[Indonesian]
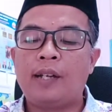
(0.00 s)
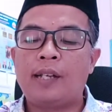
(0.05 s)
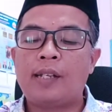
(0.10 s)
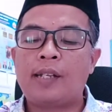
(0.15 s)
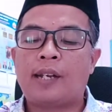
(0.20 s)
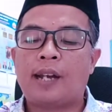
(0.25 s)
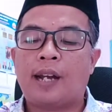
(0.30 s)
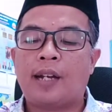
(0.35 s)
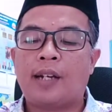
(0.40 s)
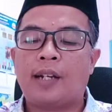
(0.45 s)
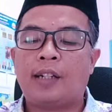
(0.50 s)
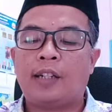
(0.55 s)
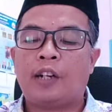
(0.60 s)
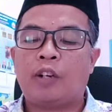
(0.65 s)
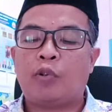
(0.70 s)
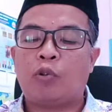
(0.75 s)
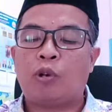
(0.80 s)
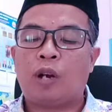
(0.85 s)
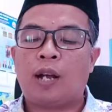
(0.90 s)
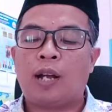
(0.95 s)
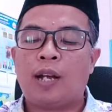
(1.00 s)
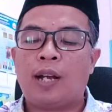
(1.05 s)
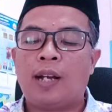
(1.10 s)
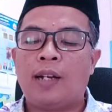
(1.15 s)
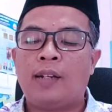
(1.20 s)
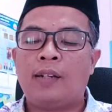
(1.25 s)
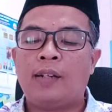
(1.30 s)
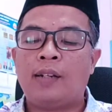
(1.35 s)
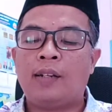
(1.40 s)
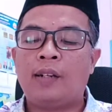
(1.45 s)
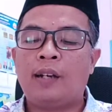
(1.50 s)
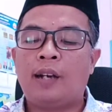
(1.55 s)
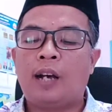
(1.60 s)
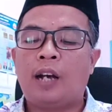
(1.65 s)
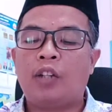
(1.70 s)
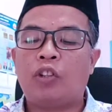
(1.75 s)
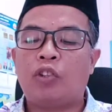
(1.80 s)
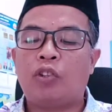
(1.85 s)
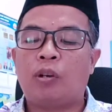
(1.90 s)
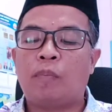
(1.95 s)
Sedangkan kekurangan
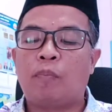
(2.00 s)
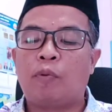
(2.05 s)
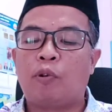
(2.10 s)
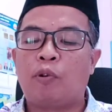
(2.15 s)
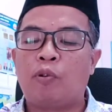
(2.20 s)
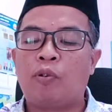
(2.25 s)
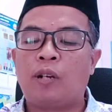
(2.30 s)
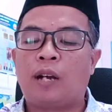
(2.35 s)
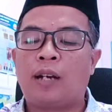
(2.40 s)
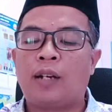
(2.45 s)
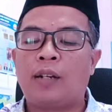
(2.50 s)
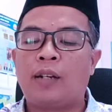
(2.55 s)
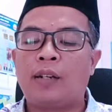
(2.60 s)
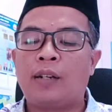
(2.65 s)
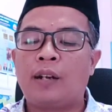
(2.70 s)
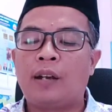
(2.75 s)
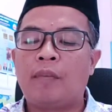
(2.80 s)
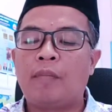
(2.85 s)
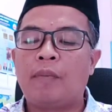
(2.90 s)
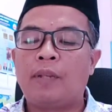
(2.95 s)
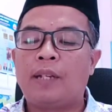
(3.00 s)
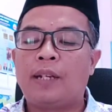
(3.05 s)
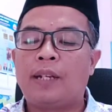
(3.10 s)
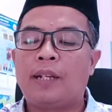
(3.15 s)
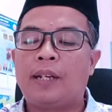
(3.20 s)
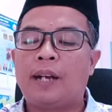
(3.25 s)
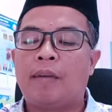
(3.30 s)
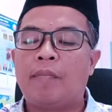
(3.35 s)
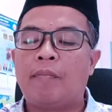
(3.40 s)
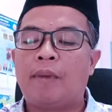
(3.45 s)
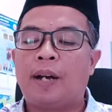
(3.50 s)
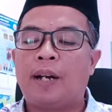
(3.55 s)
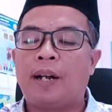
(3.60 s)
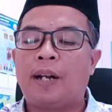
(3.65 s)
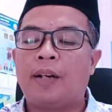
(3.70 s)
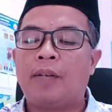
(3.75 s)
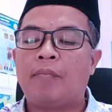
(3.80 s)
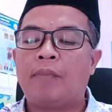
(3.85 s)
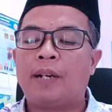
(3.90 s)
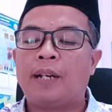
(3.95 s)
atau keburukan menjadi
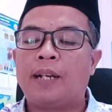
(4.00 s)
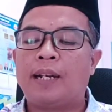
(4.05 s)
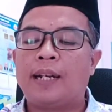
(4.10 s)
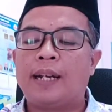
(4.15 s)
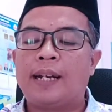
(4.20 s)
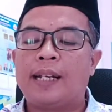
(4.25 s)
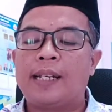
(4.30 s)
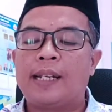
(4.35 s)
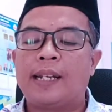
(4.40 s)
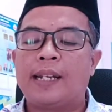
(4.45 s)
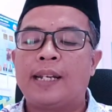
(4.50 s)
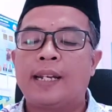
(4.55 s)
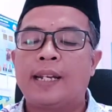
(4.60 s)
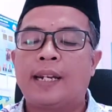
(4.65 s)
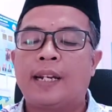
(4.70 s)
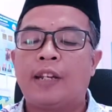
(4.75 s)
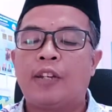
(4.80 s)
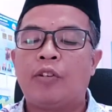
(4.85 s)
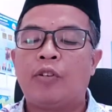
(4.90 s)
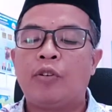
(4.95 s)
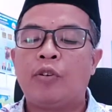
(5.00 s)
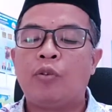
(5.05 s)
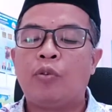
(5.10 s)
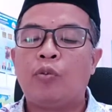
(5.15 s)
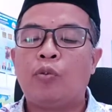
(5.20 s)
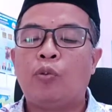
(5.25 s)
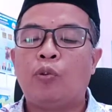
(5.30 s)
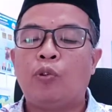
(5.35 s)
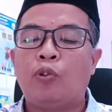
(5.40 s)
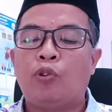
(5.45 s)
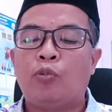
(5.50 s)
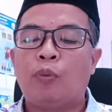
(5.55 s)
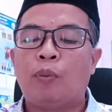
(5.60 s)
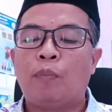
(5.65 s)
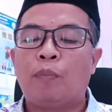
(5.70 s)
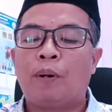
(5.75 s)
gambaran bagi diri sendiri untuk